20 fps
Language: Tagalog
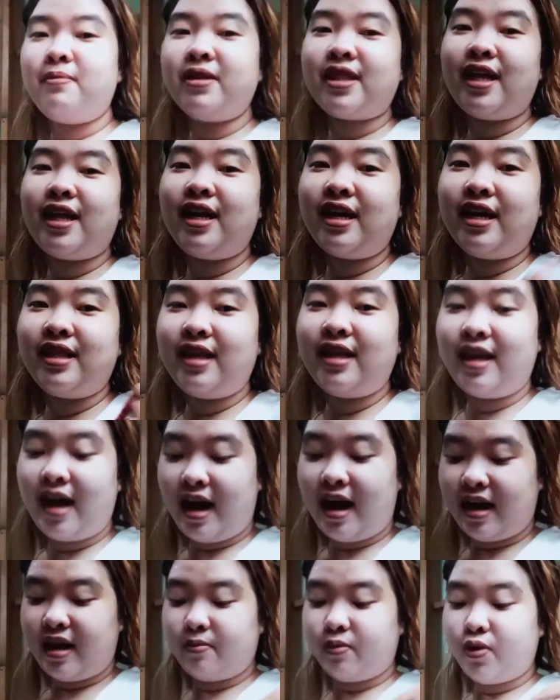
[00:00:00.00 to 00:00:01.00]
talaga nila
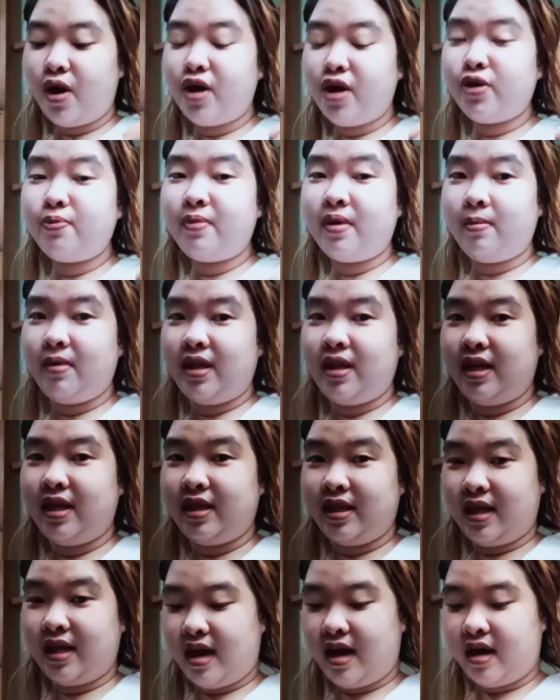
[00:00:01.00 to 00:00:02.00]
alam kung anong bibilhin
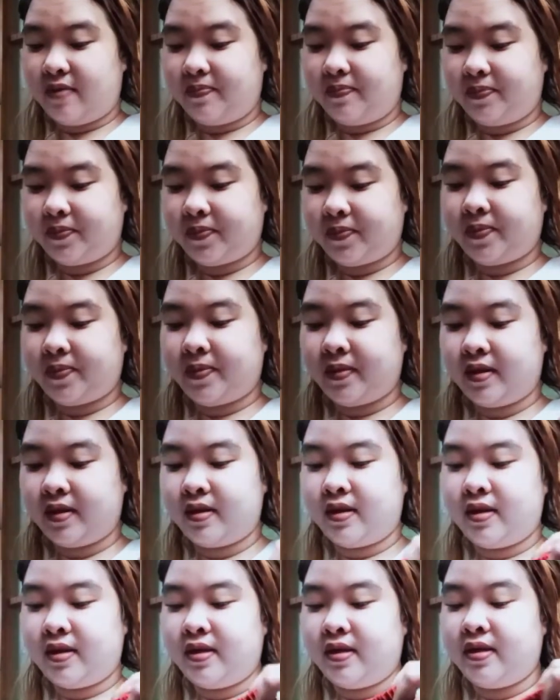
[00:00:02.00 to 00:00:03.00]
nila.
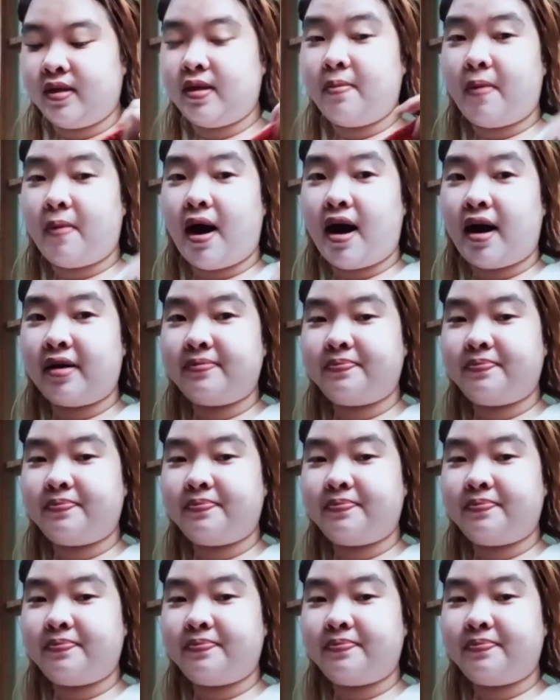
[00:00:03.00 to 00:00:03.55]
'Di ba?